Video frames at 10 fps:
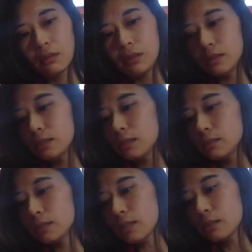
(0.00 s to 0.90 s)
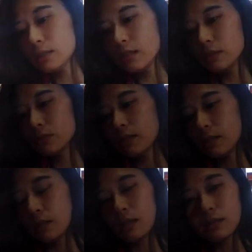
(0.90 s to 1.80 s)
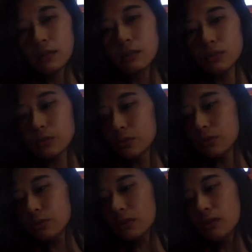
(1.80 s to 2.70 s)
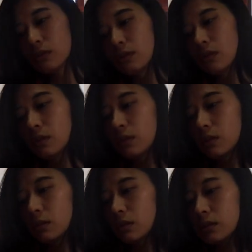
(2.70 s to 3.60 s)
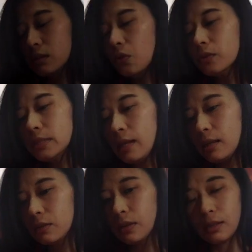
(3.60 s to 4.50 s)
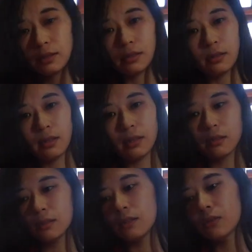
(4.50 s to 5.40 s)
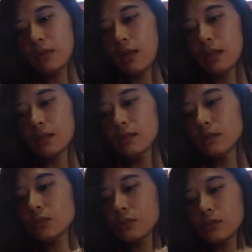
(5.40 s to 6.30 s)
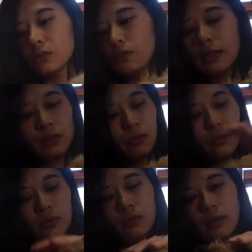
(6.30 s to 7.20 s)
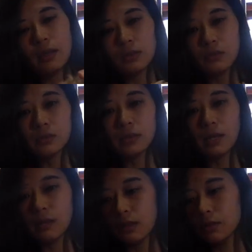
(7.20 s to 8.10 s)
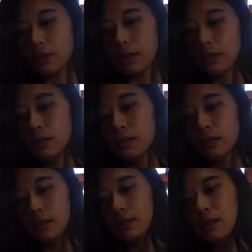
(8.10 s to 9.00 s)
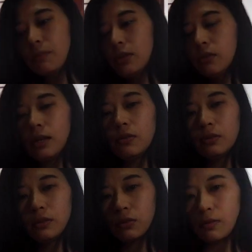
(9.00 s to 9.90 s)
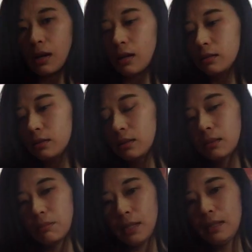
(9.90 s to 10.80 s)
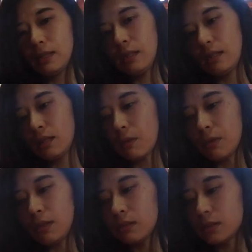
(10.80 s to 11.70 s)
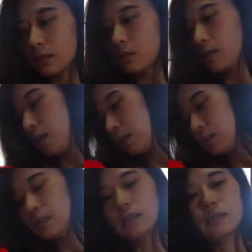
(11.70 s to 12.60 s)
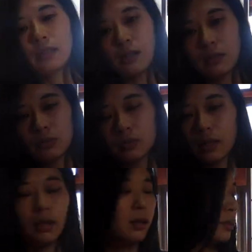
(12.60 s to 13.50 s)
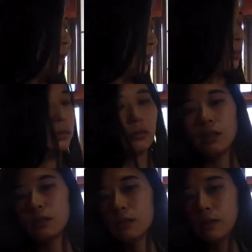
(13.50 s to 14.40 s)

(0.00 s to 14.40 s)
1日130円で計算すると、4000円くらいですかね。なので、このウェットフードが4000円くらい。で、まあドライフードは、まあ、適宜食べてるし、これも安いやつだからそんなかかんないんですよね。っ